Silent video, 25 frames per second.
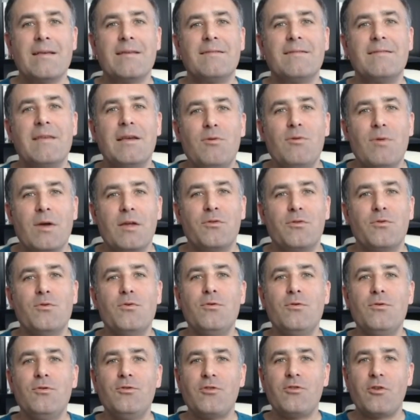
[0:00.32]
Salut à
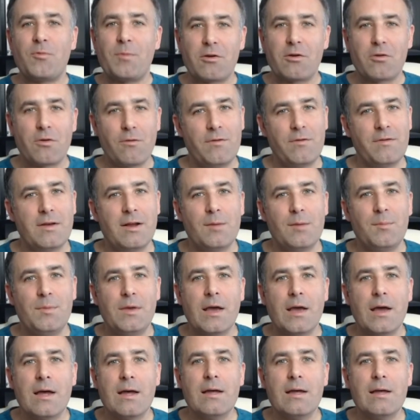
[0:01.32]
tous, j'espère que vous allez
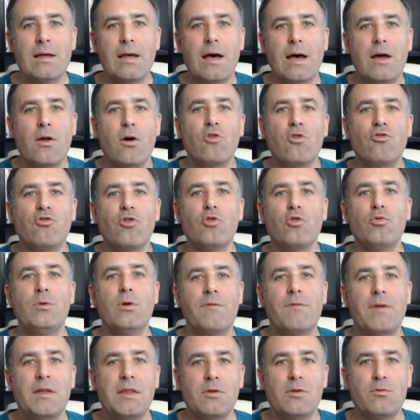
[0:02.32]
bien. Alors aujourd'hui
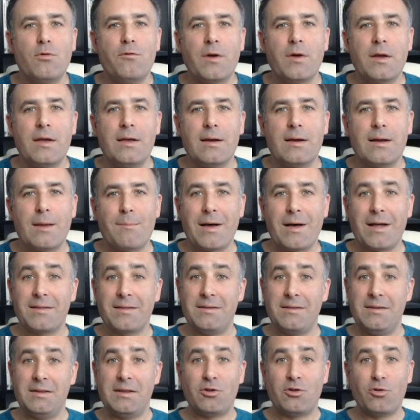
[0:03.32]
on va découvrir la
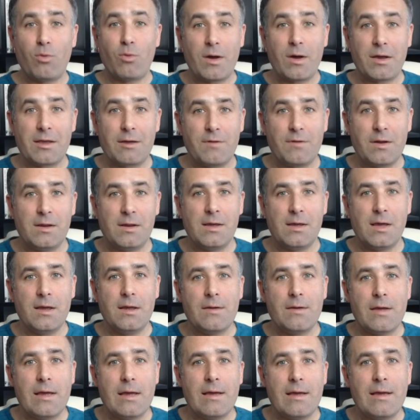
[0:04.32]
partie des trois
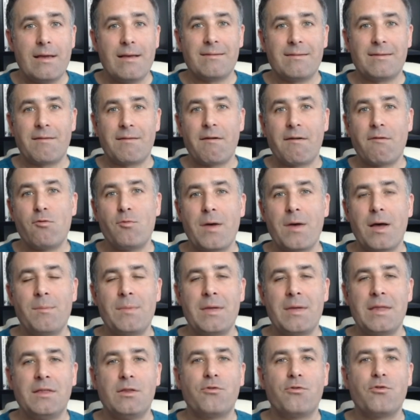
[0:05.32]
cavaliers. Ça va vous
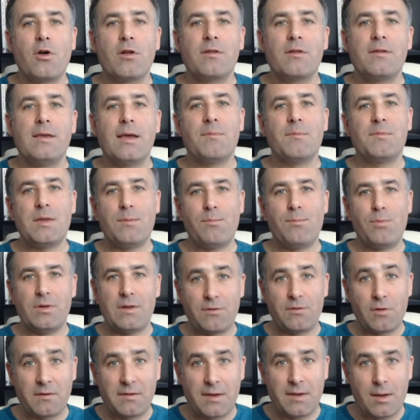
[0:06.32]
permettre de sortir un petit peu
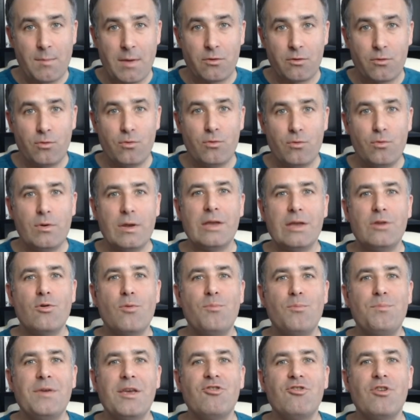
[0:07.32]
des sentiers battus et de
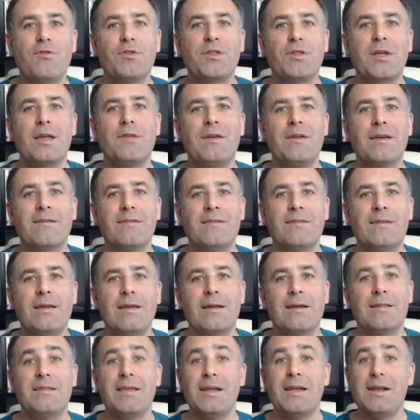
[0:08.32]
piéger votre
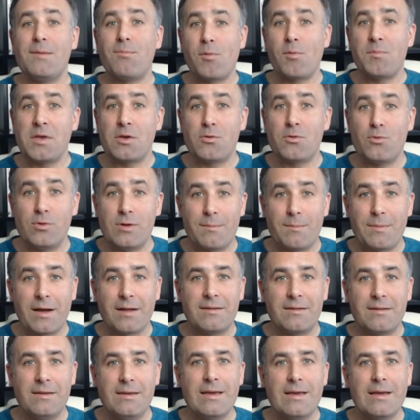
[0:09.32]
adversaire dès les premiers coups de la
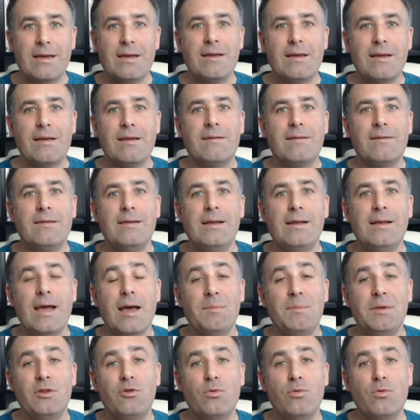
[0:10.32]
partie s'il est
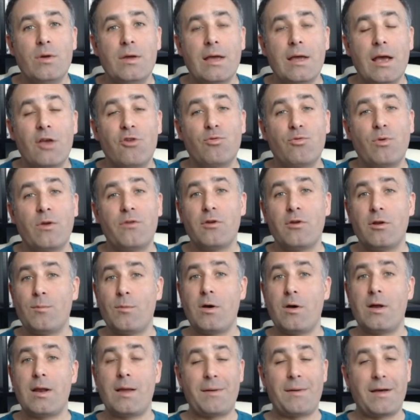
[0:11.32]
habitué à jouer
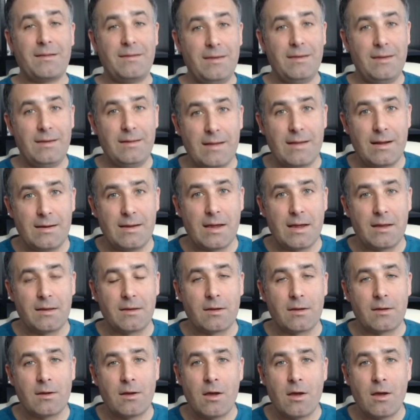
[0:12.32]
seulement la partie
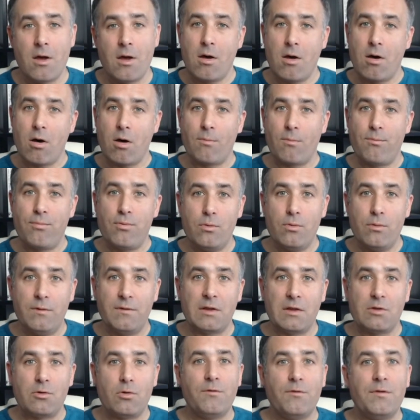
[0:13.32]
italienne. En plus,
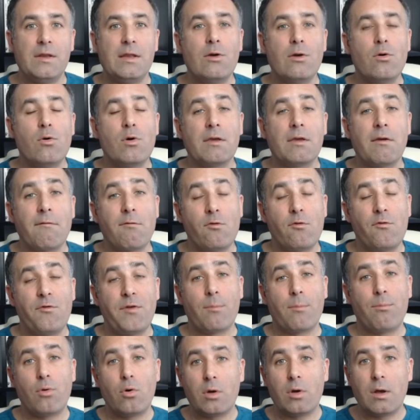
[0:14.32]
c'est une vidéo qui va vous
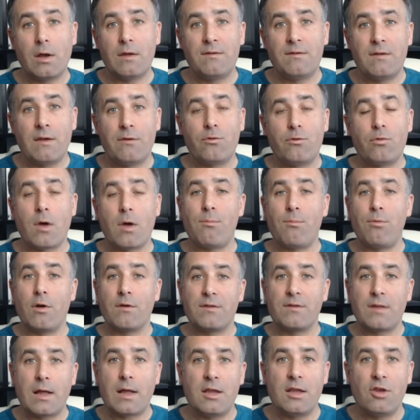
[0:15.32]
faire progresser sur un
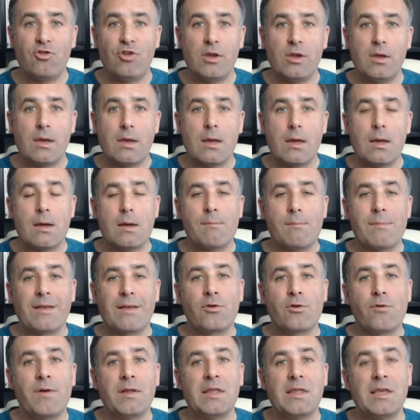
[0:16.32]
plan stratégique
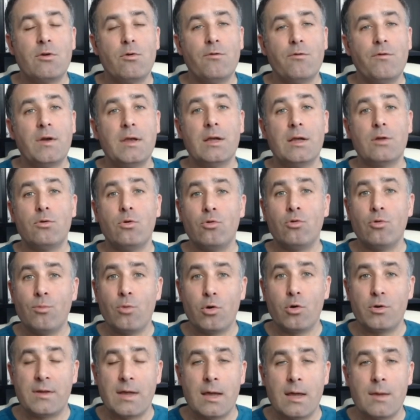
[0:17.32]
parce qu'on va découvrir de
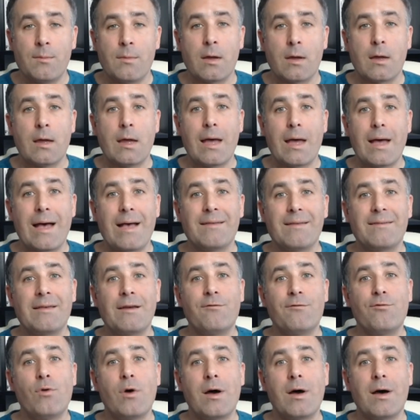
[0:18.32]
nombreux thèmes, à
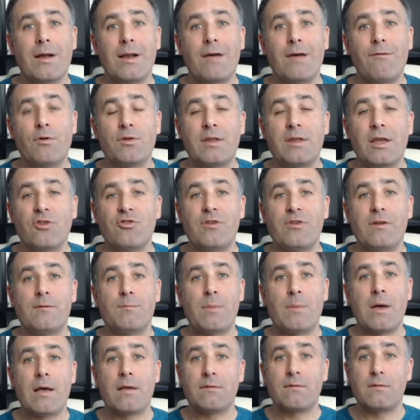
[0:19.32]
savoir l'avantage
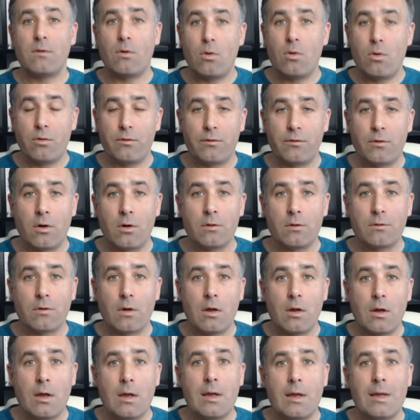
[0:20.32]
d'espace au
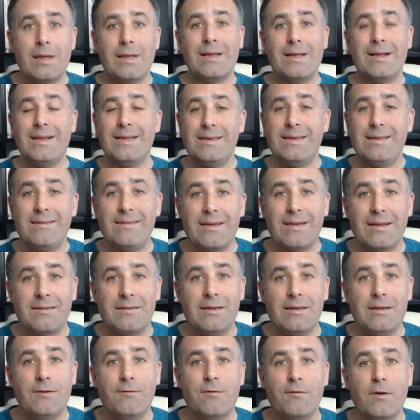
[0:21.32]
centre,
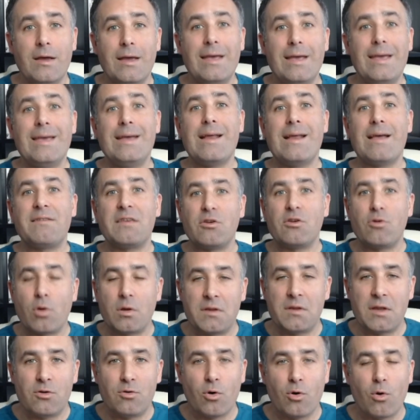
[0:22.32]
l'initiative et la
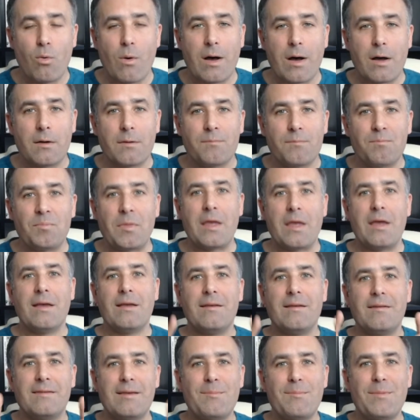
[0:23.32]
sécurité du roi.
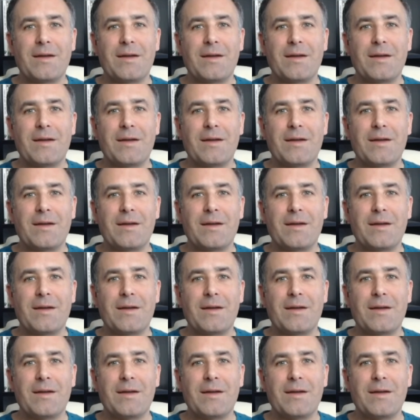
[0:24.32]
C'est